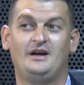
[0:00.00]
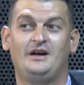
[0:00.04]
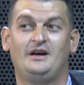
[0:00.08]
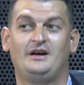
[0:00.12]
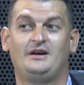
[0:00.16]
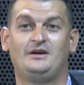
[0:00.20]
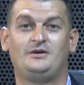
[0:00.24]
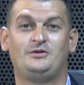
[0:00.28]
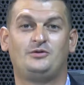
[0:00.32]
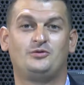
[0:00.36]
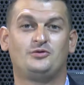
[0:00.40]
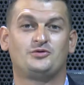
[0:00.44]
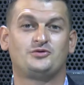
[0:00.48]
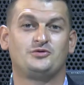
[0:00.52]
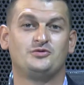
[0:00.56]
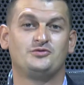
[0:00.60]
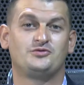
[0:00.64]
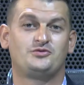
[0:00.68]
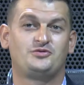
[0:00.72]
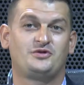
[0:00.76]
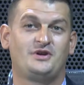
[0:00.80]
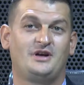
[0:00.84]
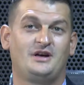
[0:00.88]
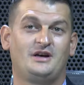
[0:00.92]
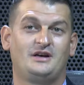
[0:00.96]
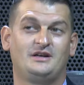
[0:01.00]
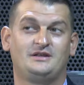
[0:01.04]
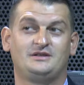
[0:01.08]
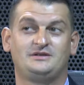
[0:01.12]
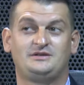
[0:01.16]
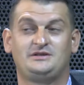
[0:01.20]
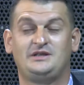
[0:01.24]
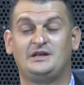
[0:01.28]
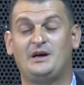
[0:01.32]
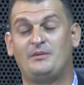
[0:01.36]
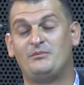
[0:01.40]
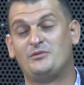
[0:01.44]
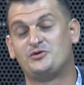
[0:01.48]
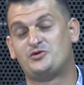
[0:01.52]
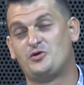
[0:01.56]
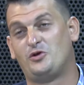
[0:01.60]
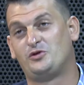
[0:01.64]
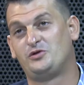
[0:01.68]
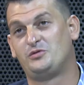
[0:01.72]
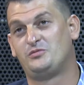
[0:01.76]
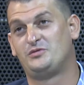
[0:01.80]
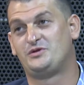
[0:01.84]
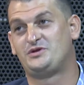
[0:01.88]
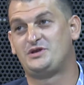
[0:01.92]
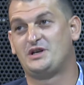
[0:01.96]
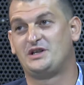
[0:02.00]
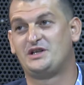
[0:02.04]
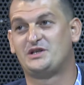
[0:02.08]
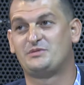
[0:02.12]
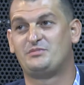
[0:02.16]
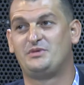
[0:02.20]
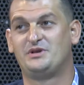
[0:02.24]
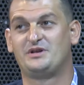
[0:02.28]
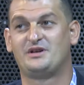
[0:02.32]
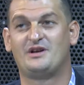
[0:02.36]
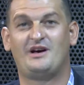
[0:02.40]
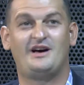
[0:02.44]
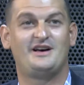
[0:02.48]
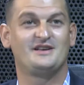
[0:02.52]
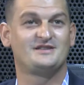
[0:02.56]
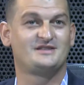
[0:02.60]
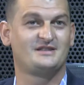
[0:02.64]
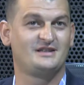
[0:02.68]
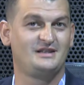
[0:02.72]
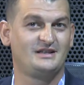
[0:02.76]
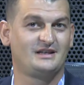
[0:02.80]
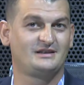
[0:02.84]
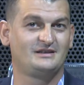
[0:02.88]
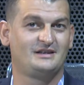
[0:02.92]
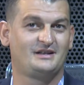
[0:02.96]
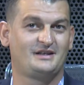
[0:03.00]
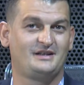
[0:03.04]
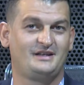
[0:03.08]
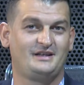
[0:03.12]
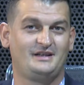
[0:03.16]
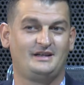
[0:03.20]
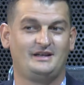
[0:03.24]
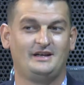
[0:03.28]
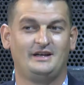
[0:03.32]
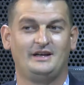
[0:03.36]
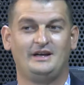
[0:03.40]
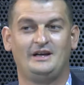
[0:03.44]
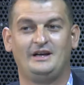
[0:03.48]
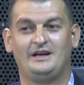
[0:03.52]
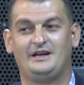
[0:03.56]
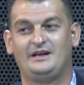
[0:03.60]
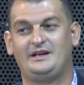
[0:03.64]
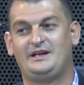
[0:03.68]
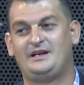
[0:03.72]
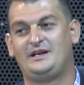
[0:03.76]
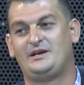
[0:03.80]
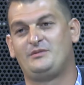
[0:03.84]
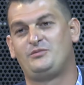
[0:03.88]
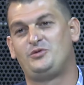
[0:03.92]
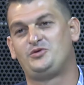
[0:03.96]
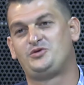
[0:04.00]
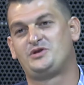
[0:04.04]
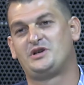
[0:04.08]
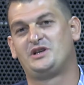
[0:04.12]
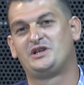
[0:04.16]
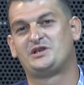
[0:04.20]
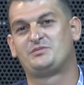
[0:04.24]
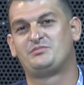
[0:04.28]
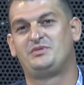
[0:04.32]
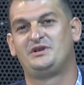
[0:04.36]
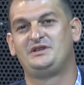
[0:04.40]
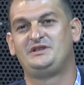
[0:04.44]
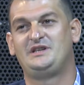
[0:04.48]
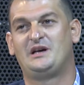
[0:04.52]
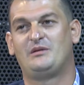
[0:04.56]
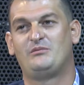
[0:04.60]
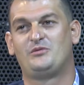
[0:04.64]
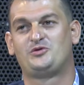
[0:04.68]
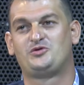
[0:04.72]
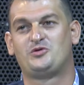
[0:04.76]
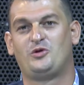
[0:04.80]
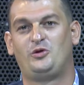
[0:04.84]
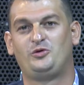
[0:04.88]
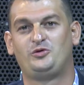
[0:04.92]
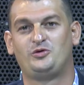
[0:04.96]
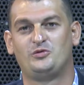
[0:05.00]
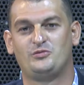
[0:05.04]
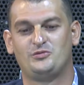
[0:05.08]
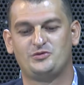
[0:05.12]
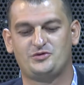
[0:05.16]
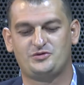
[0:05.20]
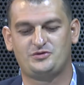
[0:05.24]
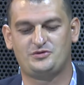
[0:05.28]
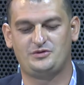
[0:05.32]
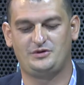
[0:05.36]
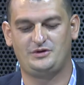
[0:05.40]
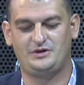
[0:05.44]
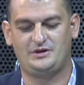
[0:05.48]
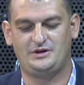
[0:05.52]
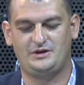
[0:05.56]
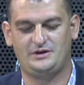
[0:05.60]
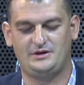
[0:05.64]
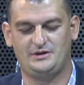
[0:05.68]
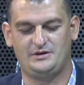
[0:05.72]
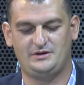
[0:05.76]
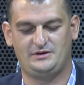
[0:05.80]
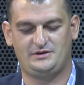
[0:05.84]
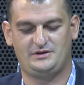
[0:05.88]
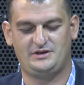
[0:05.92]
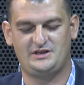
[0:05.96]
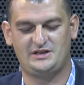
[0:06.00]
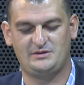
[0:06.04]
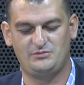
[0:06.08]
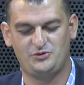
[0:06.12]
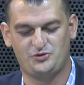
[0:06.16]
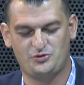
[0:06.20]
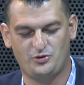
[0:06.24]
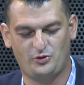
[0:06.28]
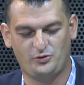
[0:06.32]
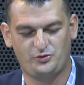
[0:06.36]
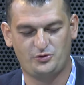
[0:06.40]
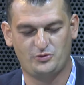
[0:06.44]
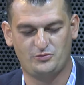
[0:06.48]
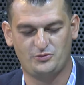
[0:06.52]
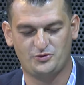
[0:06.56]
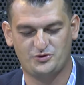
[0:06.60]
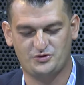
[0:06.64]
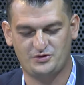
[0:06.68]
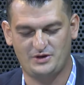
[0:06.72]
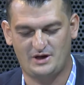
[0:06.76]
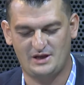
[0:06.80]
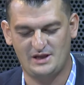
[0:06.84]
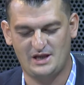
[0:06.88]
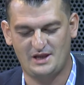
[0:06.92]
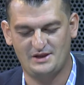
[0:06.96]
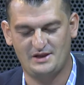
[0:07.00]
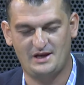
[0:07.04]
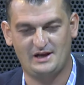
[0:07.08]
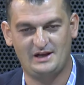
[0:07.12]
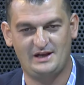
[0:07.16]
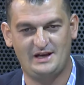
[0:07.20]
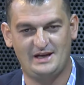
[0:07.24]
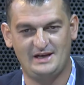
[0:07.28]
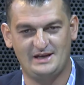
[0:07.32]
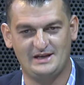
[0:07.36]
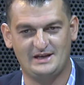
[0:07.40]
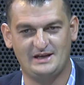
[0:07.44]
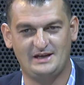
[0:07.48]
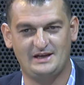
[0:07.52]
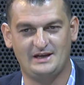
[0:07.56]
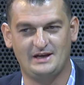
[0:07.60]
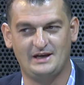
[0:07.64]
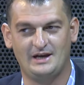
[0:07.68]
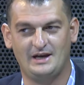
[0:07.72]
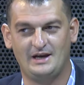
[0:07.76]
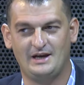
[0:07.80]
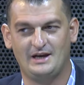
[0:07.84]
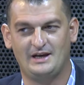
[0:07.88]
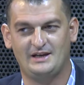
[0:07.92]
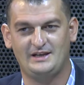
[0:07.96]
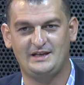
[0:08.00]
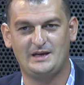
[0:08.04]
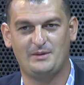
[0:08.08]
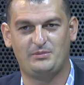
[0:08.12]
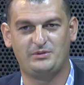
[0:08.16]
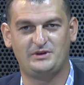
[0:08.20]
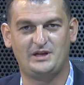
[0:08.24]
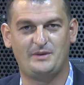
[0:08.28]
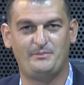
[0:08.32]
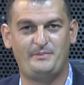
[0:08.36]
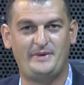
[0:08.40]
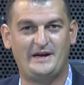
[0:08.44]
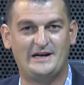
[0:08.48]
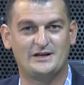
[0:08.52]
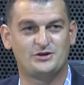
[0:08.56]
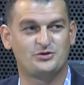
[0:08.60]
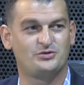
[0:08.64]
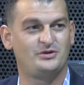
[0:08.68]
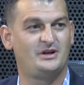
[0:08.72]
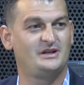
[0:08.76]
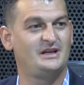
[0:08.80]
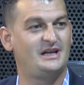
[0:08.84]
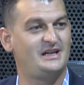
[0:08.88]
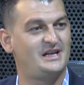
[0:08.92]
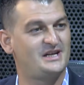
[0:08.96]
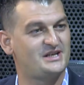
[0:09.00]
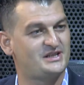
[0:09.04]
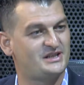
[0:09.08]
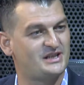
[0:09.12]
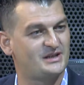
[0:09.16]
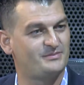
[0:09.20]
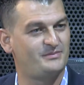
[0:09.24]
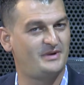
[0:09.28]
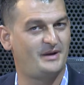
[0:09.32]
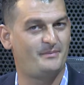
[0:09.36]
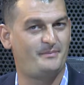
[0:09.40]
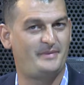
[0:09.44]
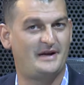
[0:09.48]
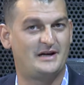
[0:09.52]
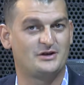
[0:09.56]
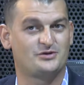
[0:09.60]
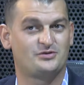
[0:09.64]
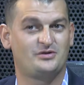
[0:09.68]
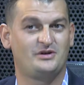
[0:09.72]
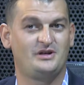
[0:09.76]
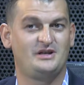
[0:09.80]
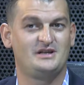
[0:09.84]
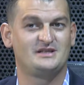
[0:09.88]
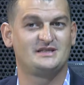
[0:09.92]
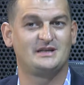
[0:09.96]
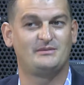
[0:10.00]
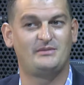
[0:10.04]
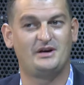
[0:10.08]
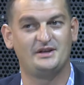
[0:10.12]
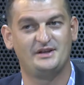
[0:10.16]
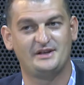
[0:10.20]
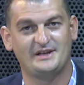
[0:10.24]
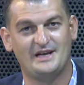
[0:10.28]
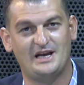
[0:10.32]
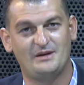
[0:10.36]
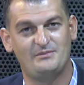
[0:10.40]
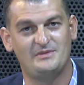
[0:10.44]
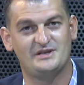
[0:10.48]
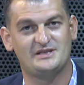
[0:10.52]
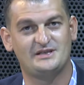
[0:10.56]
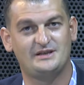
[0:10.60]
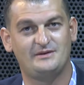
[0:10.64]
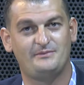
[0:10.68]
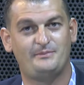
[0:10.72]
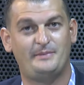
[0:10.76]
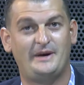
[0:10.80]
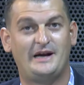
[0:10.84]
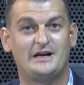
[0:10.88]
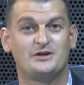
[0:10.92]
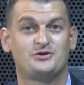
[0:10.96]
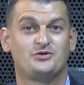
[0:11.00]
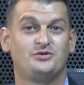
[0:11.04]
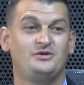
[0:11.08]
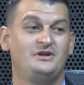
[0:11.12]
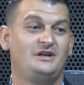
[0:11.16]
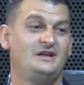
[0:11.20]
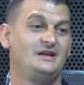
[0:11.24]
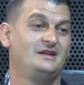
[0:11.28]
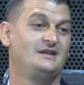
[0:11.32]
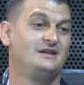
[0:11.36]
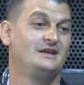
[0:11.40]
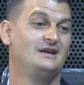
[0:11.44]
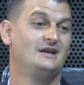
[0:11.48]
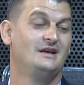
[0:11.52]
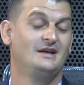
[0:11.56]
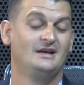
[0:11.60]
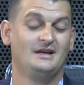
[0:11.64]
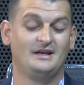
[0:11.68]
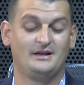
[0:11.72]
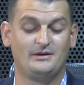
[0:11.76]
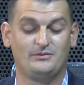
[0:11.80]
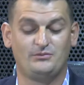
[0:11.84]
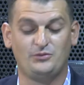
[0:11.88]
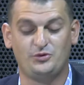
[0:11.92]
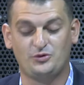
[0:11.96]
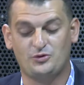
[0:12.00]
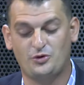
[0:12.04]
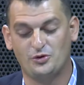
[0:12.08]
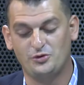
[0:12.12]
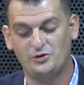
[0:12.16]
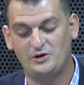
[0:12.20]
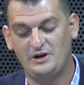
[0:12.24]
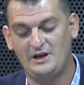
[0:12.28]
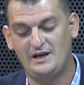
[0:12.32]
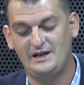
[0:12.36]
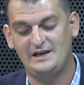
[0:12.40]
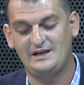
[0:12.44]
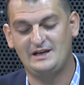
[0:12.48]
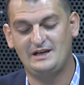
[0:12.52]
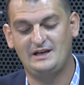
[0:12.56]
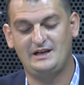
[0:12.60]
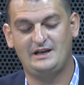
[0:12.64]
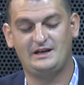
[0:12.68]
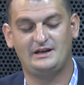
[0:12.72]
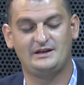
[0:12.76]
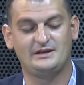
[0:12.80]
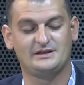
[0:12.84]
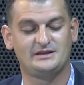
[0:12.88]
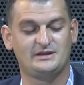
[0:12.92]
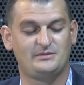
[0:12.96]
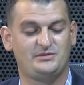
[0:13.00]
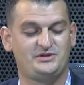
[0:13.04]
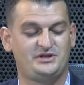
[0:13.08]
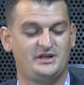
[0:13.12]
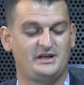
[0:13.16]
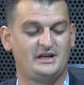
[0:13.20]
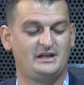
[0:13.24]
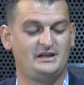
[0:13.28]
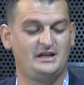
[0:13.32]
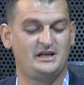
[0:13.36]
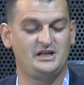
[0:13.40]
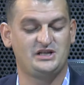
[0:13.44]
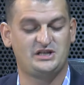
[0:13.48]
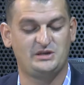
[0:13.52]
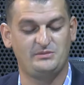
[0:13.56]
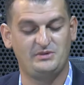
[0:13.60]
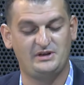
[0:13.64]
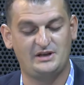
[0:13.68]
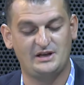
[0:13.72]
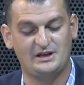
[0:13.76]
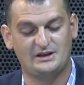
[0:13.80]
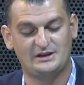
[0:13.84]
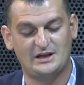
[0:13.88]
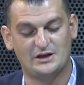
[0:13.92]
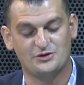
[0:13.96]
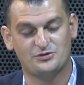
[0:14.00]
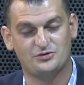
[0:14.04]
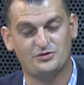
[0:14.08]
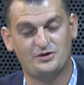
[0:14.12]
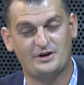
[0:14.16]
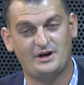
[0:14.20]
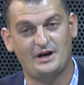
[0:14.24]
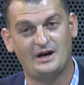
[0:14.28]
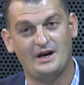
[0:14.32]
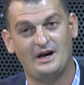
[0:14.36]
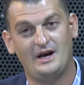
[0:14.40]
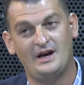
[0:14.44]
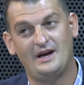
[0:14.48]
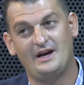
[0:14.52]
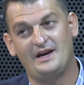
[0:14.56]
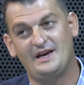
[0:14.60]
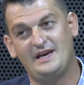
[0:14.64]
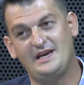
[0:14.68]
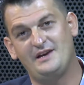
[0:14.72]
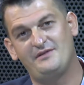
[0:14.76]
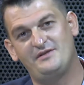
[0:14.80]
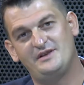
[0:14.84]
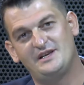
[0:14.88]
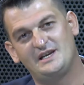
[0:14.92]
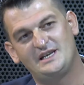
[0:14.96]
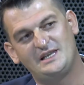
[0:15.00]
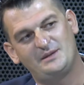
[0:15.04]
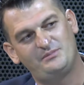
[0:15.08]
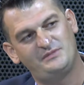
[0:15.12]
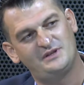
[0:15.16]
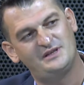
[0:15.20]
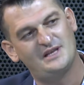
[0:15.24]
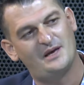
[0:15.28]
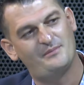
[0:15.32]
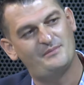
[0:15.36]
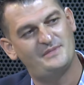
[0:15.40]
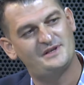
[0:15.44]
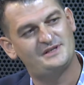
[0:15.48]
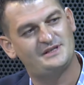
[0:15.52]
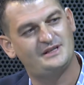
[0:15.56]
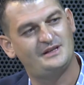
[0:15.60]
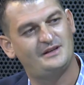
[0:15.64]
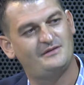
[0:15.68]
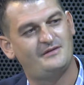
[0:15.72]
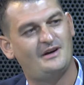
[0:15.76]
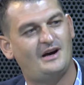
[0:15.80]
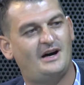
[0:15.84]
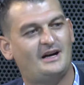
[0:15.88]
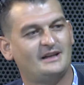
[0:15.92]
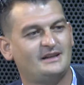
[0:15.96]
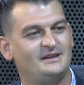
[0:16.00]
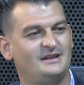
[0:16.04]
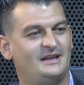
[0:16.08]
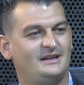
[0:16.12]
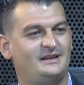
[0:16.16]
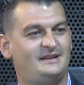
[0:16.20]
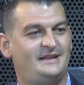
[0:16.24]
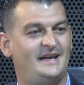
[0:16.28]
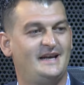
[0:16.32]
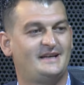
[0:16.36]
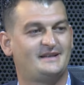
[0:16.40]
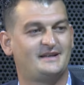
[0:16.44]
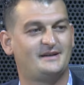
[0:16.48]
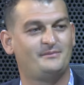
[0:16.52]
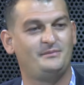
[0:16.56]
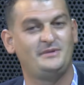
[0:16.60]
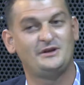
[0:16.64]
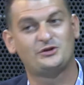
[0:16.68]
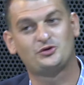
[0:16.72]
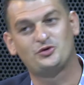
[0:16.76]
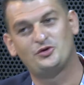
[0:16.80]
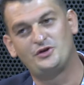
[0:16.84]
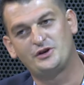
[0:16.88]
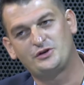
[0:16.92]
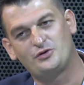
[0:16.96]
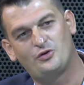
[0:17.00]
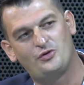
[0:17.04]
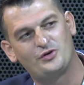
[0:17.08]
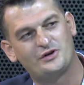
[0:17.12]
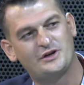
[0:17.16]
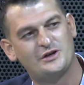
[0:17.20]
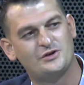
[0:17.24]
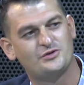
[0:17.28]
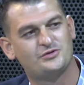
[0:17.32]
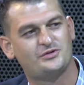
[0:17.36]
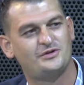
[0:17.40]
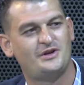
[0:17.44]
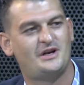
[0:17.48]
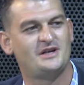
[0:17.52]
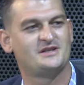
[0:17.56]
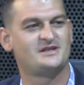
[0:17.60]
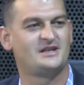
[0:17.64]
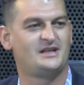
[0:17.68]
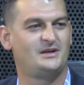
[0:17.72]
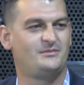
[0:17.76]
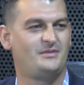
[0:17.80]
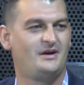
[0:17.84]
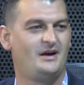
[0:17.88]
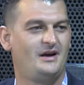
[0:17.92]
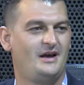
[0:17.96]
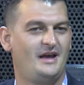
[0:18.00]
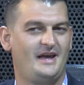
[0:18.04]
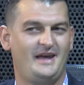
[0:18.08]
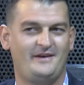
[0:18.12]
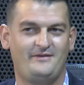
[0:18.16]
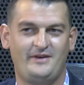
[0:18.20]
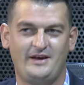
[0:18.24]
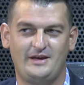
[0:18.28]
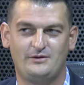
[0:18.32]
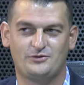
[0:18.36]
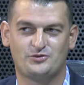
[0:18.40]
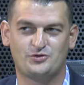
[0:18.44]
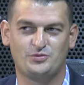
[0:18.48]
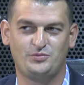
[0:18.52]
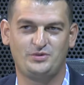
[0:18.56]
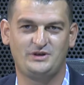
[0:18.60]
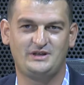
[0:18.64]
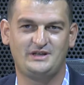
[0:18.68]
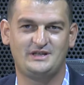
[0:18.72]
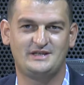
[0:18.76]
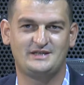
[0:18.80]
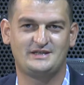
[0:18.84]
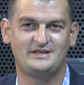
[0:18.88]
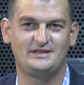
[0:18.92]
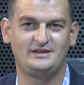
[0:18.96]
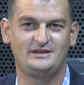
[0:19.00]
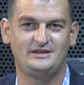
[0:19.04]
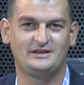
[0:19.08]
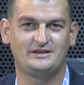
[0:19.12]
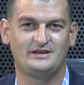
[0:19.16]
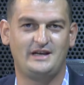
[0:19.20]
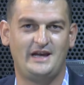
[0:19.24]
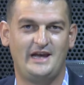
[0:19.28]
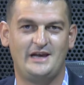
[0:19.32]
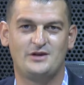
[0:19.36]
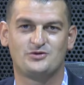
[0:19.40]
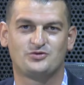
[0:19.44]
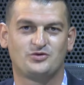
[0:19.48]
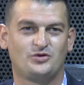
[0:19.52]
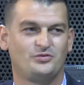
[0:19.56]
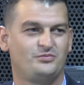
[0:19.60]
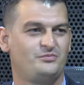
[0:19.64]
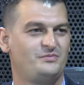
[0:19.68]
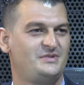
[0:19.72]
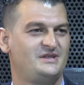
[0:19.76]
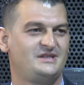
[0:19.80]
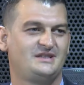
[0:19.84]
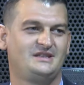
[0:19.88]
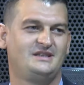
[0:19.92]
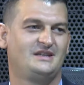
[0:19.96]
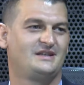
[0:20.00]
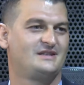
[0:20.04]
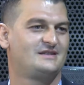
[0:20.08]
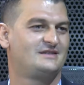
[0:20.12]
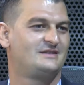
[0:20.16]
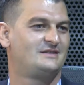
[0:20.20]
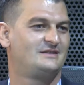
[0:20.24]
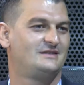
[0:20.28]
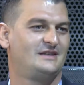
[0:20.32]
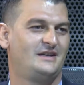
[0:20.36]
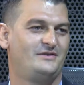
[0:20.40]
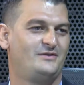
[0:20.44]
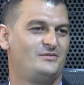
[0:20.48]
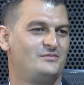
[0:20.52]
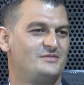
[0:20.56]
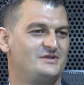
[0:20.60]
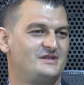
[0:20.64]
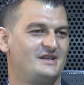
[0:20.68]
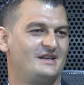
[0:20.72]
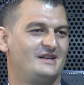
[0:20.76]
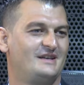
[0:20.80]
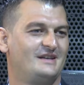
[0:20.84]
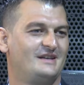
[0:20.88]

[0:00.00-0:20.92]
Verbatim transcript: e, uzun süre yapmış olduğumuz çalışmanın hazırlıkları, e, bu çalışmanın yapmış olduğumuz, e, çizmiş olduğumuz alanlarla ilgili yapılan personel yerleştirme, personelin zamanında gelmesi, personelin bu konuyla ilgili hızlı bir şekilde işi bitirdikten sonra evine gidip dinlenmesi ve ardından tekrar bir sonraki organizasyonu hazırlama ve şu bilgisindir en son biz gideriz evimize.